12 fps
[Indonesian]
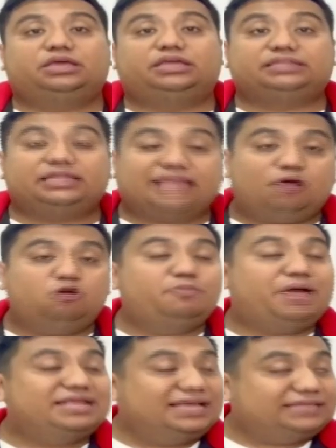Kita tahu
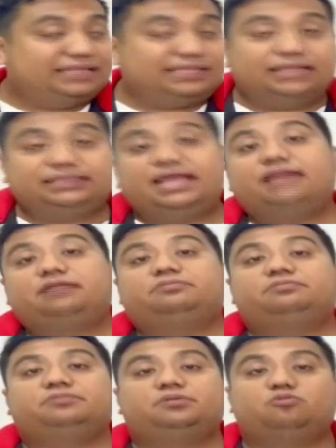banyak catatan,
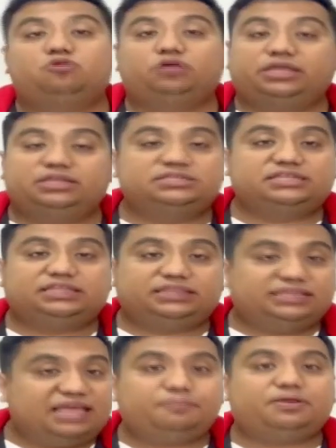mungkin
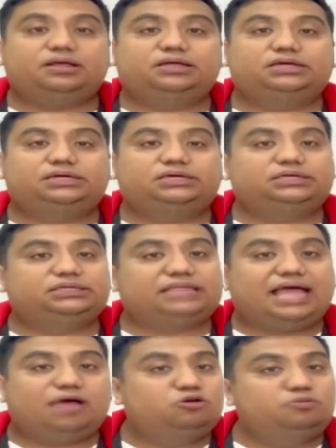setiap eh,
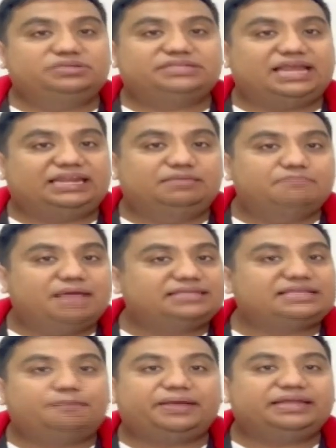tahun bisa 5
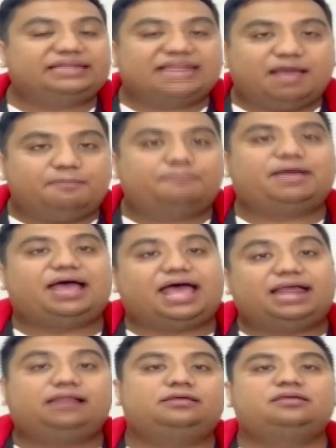sampai 6
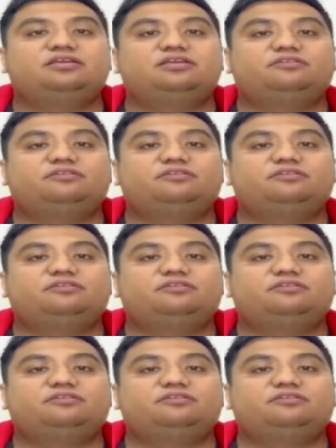hal